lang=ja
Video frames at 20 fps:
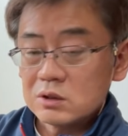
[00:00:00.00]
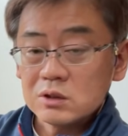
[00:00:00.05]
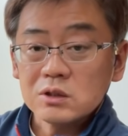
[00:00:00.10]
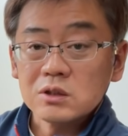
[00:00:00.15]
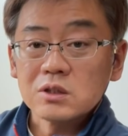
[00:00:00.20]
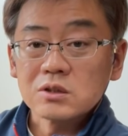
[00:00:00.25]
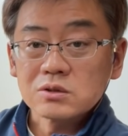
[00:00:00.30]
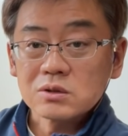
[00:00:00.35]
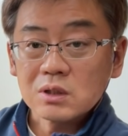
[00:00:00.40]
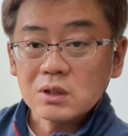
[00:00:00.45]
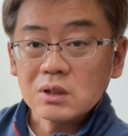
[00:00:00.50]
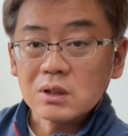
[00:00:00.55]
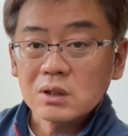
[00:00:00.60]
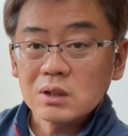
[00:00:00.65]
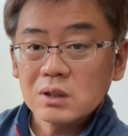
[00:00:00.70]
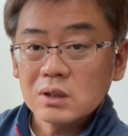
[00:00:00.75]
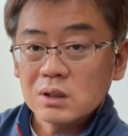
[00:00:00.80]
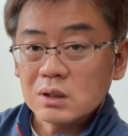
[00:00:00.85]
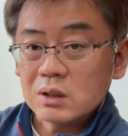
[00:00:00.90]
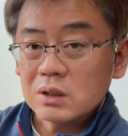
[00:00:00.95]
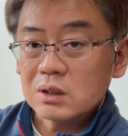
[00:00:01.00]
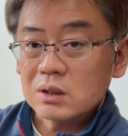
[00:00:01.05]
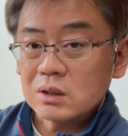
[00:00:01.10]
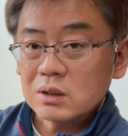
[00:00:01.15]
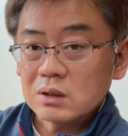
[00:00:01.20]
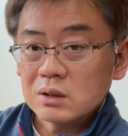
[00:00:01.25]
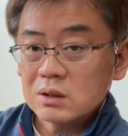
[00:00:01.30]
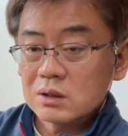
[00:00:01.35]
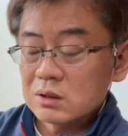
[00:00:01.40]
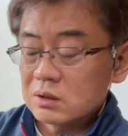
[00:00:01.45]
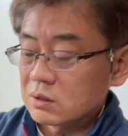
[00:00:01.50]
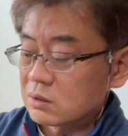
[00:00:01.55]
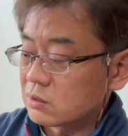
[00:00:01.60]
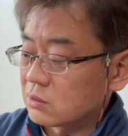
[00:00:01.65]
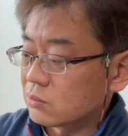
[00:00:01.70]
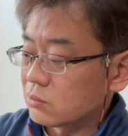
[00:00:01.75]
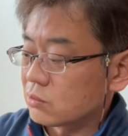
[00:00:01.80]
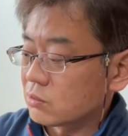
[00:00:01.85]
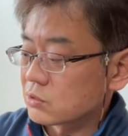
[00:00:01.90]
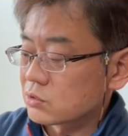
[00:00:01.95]
いいですねはい
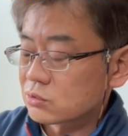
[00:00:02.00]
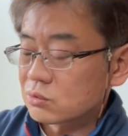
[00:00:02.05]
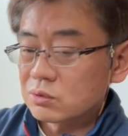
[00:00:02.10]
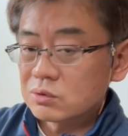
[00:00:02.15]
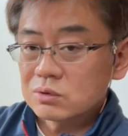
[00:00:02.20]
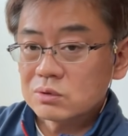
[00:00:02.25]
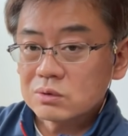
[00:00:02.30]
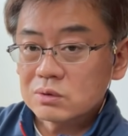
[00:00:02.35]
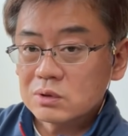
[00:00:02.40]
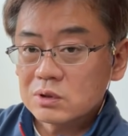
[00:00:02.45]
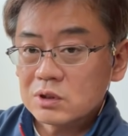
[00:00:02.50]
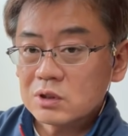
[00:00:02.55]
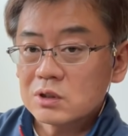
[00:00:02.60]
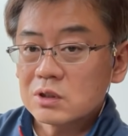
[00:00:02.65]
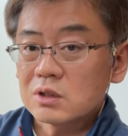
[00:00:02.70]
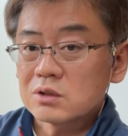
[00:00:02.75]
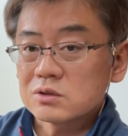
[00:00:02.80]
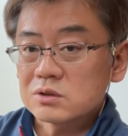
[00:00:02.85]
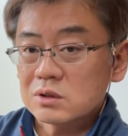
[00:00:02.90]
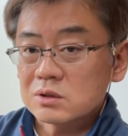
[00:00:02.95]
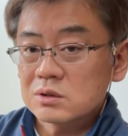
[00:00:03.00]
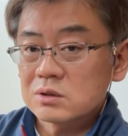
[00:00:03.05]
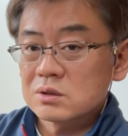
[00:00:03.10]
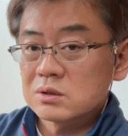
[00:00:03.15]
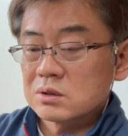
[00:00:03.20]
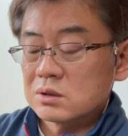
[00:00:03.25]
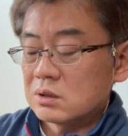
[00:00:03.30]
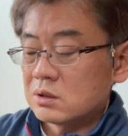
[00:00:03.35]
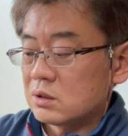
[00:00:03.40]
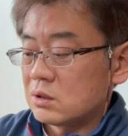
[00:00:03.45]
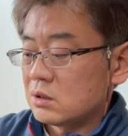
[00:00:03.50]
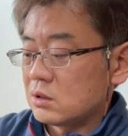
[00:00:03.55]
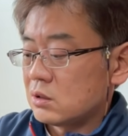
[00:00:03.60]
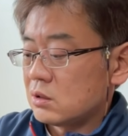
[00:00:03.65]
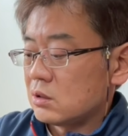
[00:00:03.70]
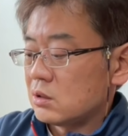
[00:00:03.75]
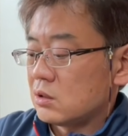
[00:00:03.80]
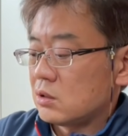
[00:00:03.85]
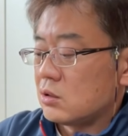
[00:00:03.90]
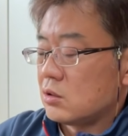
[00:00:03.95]
これはすごくいいレンズです
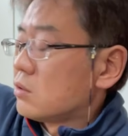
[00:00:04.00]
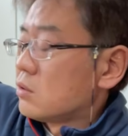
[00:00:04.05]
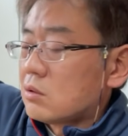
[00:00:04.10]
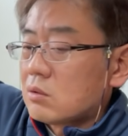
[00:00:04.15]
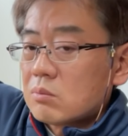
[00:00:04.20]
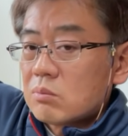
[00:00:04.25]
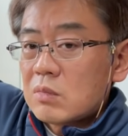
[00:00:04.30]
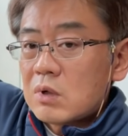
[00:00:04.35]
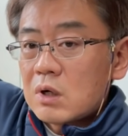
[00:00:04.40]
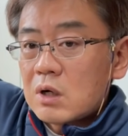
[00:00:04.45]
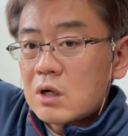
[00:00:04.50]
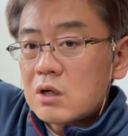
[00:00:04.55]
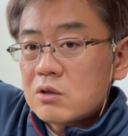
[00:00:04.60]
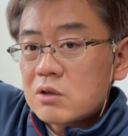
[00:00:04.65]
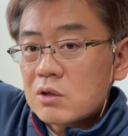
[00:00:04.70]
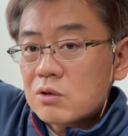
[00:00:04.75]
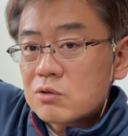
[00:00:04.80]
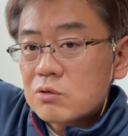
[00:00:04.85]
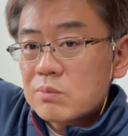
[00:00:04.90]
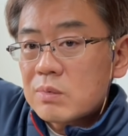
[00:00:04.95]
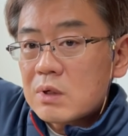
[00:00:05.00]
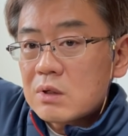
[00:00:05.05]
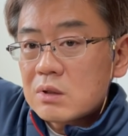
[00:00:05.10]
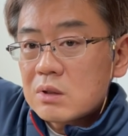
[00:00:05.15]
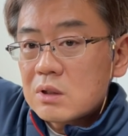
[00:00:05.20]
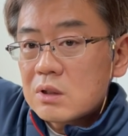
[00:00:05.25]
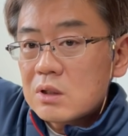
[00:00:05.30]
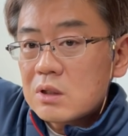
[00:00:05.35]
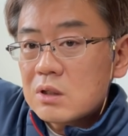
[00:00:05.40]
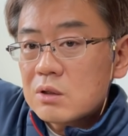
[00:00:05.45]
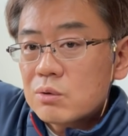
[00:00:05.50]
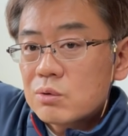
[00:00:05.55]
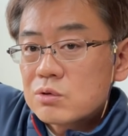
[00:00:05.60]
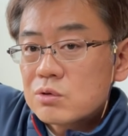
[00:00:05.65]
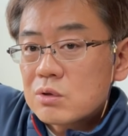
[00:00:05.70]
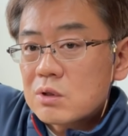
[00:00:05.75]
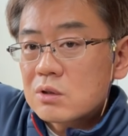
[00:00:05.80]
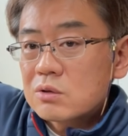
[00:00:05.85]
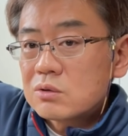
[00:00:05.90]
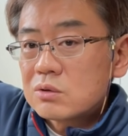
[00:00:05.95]
まあ、RF 版でお
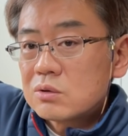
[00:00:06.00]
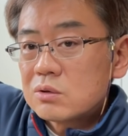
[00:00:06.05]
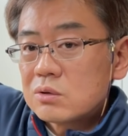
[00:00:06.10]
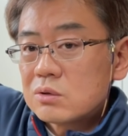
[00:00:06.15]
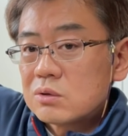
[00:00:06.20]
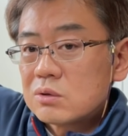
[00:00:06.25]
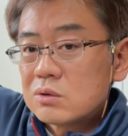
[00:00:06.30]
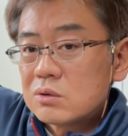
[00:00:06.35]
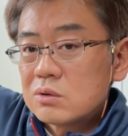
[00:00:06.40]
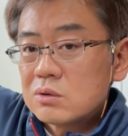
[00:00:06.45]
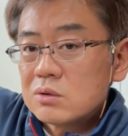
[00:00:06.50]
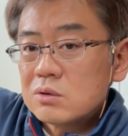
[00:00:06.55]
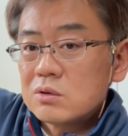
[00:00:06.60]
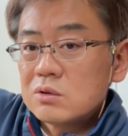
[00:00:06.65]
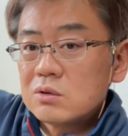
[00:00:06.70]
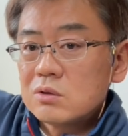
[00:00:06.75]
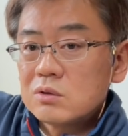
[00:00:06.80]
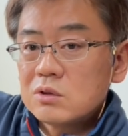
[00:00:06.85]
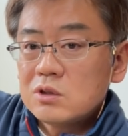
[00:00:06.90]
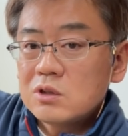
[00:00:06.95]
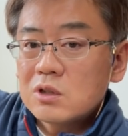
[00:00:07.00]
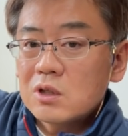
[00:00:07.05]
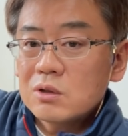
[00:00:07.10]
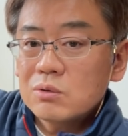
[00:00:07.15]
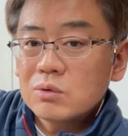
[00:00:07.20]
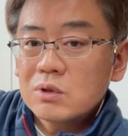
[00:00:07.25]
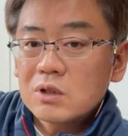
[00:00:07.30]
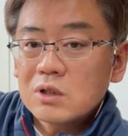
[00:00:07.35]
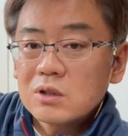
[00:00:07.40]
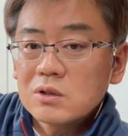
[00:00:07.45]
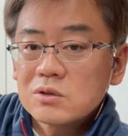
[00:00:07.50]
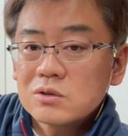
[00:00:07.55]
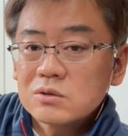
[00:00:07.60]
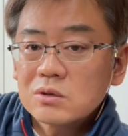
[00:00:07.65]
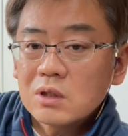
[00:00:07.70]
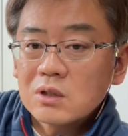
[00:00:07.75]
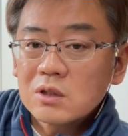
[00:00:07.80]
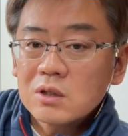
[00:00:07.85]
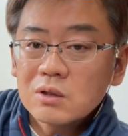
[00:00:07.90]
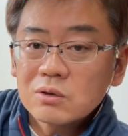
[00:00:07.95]
そらく似たようなレンズ
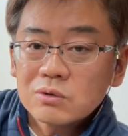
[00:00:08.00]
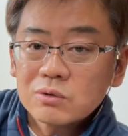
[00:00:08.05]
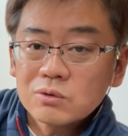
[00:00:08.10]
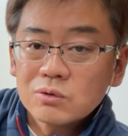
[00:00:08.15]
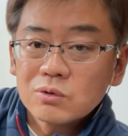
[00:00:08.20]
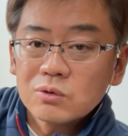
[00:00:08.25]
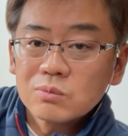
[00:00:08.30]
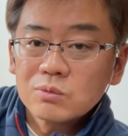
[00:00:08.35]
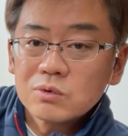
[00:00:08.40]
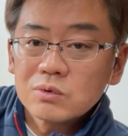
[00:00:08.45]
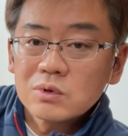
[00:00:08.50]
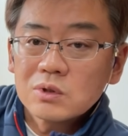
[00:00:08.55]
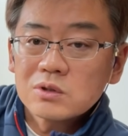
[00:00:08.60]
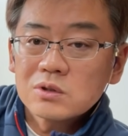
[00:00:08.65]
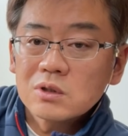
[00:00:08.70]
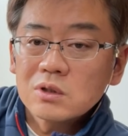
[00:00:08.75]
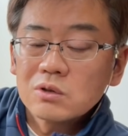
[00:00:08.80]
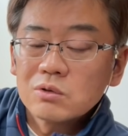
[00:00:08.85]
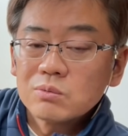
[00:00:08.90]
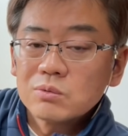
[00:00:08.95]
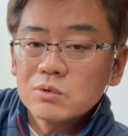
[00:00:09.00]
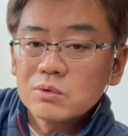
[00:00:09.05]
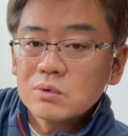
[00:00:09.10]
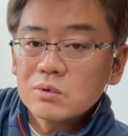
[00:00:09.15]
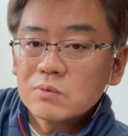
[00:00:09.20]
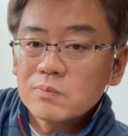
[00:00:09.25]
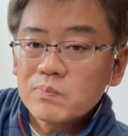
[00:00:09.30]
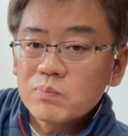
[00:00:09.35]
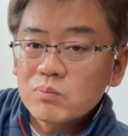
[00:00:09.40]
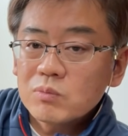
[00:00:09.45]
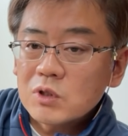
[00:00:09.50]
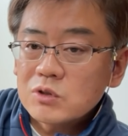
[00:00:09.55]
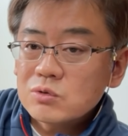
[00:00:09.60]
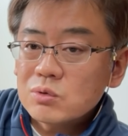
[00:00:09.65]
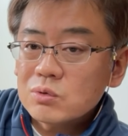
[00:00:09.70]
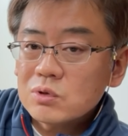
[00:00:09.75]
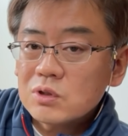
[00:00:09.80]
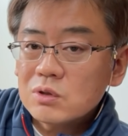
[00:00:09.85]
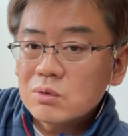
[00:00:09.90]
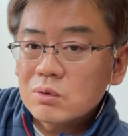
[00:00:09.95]
が出てくると思うんですけども、まあ、
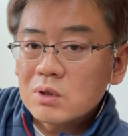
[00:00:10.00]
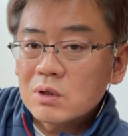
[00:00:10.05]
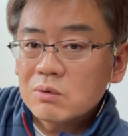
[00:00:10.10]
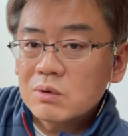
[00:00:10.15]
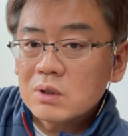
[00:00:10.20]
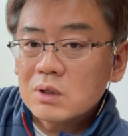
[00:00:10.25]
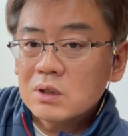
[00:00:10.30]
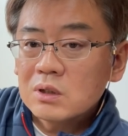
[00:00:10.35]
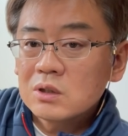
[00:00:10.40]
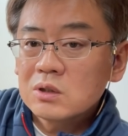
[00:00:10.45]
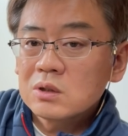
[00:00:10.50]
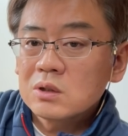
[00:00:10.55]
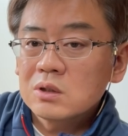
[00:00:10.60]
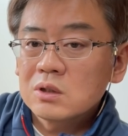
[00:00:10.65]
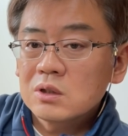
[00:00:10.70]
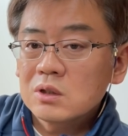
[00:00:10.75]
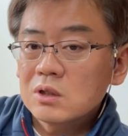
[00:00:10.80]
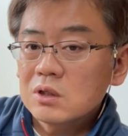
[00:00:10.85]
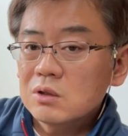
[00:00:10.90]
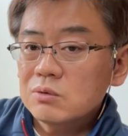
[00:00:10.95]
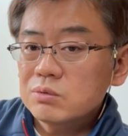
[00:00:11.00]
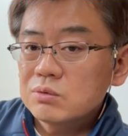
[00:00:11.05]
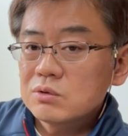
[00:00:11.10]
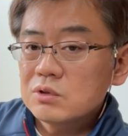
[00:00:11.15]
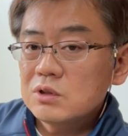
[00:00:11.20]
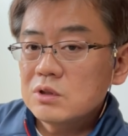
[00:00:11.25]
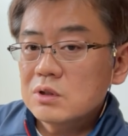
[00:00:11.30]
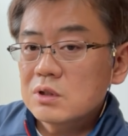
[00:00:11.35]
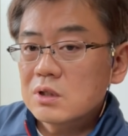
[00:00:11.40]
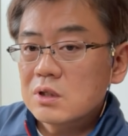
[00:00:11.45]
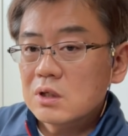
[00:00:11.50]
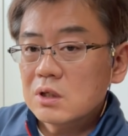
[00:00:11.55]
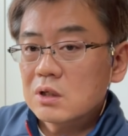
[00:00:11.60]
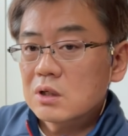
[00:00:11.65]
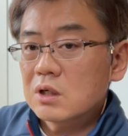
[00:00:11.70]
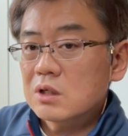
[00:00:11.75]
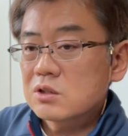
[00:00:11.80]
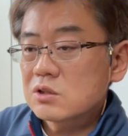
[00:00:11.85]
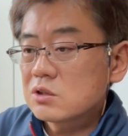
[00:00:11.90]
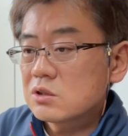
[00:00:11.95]
ソニーとかは
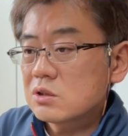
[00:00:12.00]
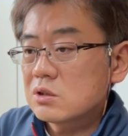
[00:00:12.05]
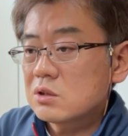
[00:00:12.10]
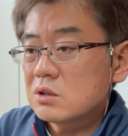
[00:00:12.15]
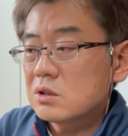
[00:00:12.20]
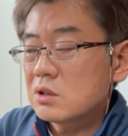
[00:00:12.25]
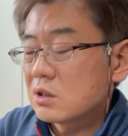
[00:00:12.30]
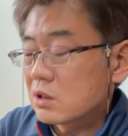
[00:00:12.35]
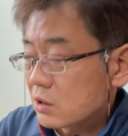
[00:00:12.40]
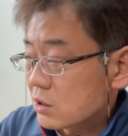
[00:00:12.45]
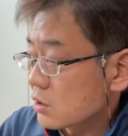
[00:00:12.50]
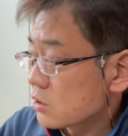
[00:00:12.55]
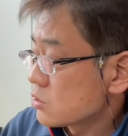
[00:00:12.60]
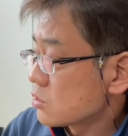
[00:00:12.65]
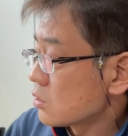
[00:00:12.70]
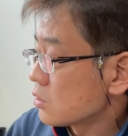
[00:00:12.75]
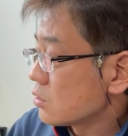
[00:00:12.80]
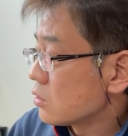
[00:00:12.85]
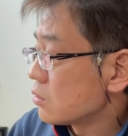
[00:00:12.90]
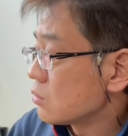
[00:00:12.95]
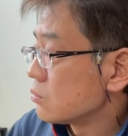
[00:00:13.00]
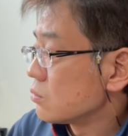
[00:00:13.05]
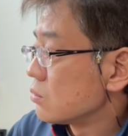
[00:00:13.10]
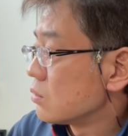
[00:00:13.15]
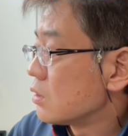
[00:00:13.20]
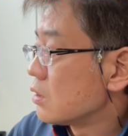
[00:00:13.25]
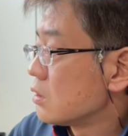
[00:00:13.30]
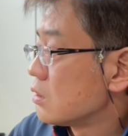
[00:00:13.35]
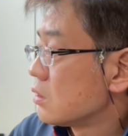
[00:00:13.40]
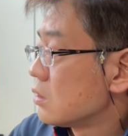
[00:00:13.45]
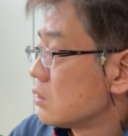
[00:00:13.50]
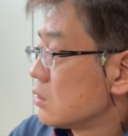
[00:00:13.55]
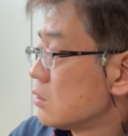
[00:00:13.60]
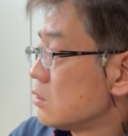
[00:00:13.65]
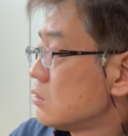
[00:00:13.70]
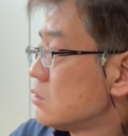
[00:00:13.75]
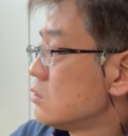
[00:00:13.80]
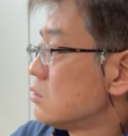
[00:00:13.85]
F2.8 で出してきてるので、